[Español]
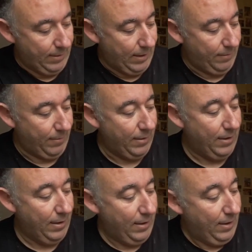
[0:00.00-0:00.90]
Ahí va.
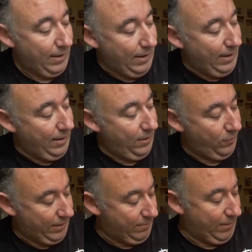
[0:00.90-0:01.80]
Eh,
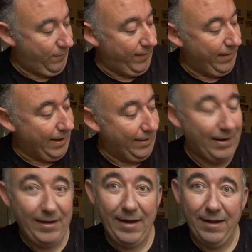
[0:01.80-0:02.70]
también os voy a indicar esta
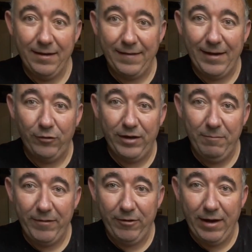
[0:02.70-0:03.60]
línea que está a los 3
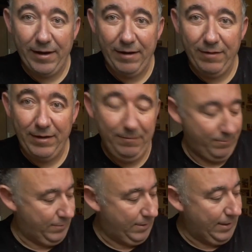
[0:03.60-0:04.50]
metros de la red, ¿vale?
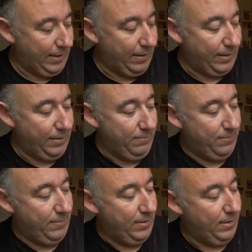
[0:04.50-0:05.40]
Esta línea de aquí.
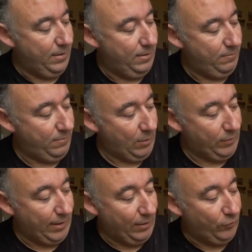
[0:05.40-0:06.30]
Me
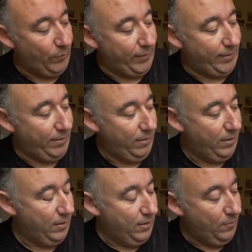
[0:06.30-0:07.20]
gustaría que lo supieseis,
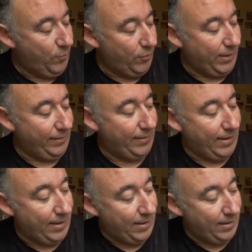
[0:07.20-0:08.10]
porque
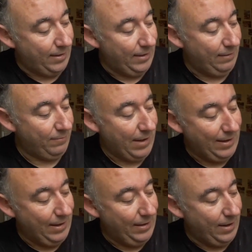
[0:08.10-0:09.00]
esa
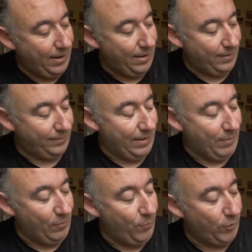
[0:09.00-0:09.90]
línea
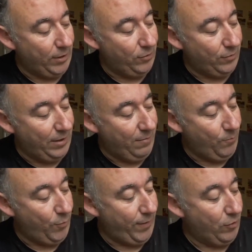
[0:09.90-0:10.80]
separa un poquito quién
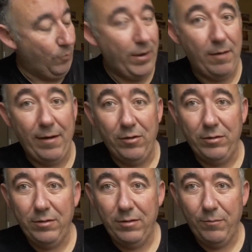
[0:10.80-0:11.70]
puede golpear el
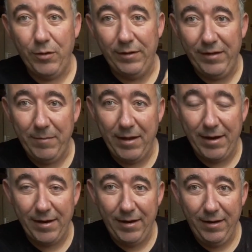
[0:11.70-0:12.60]
balón por encima de la
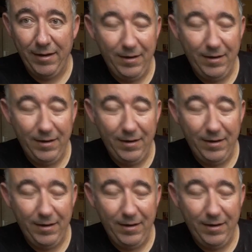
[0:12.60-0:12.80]
red